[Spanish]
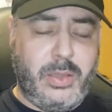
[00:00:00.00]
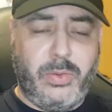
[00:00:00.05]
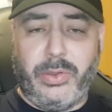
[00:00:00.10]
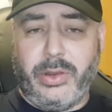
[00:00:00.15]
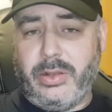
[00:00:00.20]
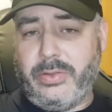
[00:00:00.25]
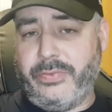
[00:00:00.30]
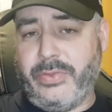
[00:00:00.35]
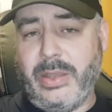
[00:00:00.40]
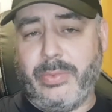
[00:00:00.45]

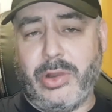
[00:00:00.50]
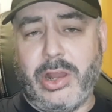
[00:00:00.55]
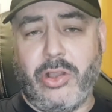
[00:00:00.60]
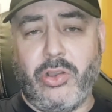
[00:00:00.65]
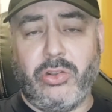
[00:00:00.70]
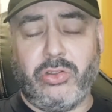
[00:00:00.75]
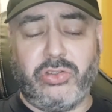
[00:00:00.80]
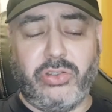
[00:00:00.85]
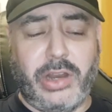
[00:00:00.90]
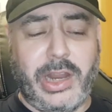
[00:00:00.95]
bueno, fui a por la
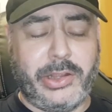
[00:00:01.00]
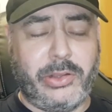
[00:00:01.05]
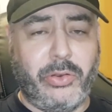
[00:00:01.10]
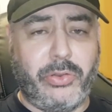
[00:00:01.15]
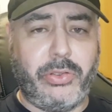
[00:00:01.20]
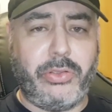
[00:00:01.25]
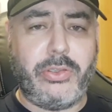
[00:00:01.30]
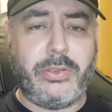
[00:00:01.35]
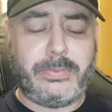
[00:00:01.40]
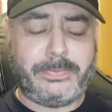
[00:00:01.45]
consola y todo el
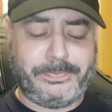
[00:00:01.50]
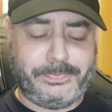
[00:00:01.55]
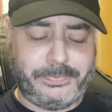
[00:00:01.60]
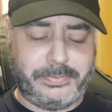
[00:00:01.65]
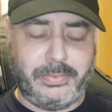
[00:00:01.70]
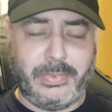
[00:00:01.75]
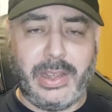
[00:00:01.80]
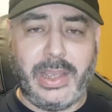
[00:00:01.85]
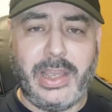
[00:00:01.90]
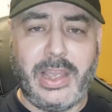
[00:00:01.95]
rollo
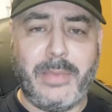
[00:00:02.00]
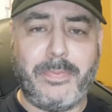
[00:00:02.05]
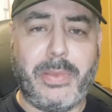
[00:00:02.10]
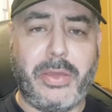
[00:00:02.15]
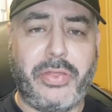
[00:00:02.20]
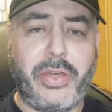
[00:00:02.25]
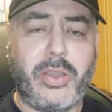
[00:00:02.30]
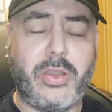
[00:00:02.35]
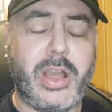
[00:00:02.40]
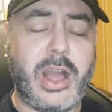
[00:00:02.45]
y
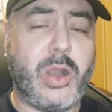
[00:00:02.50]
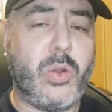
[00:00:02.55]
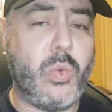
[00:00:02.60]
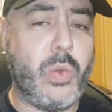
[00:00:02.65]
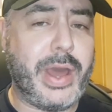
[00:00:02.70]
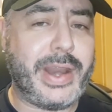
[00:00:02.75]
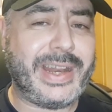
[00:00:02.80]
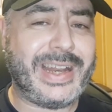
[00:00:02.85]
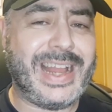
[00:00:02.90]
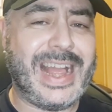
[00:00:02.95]
empecé a
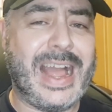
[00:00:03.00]
jugar